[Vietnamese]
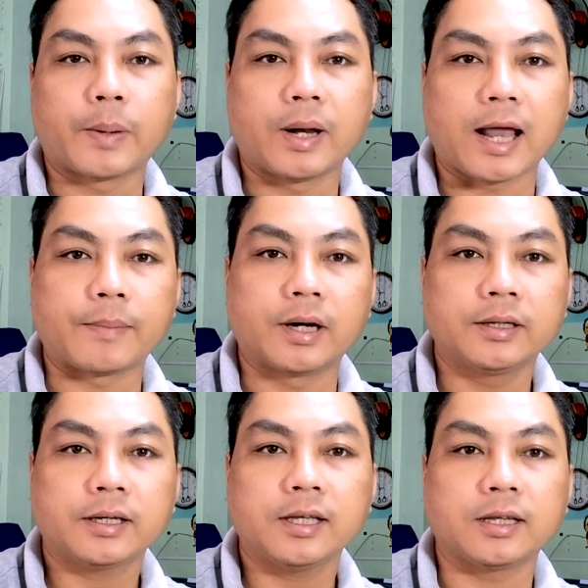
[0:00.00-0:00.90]
mà mình làm
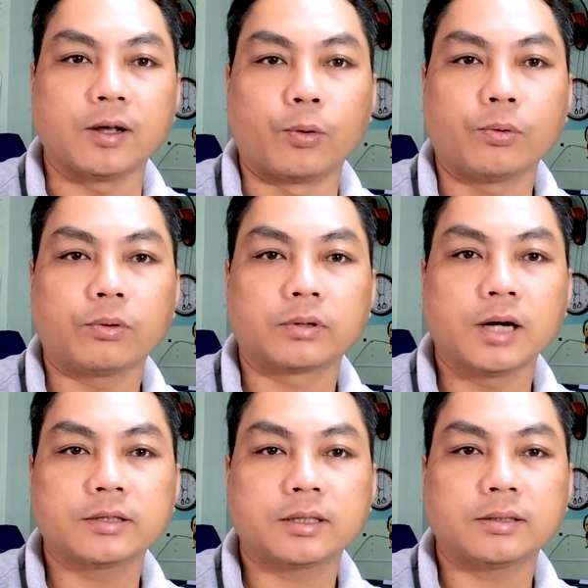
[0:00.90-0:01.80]
ở những dịch vụ
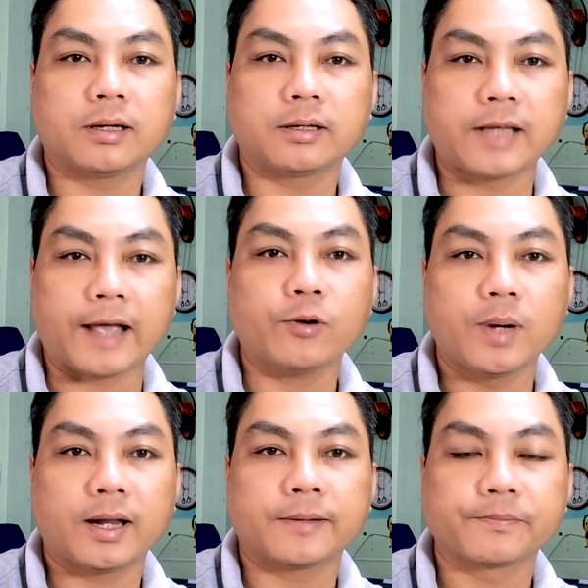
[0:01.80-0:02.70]
đơn ờ, giản
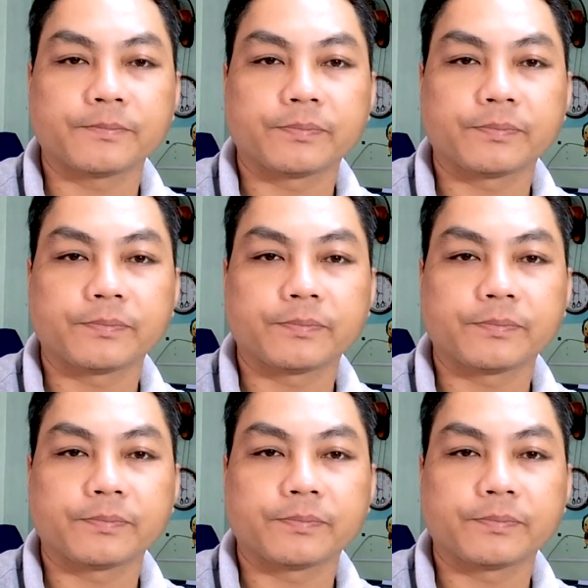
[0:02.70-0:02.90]
của mình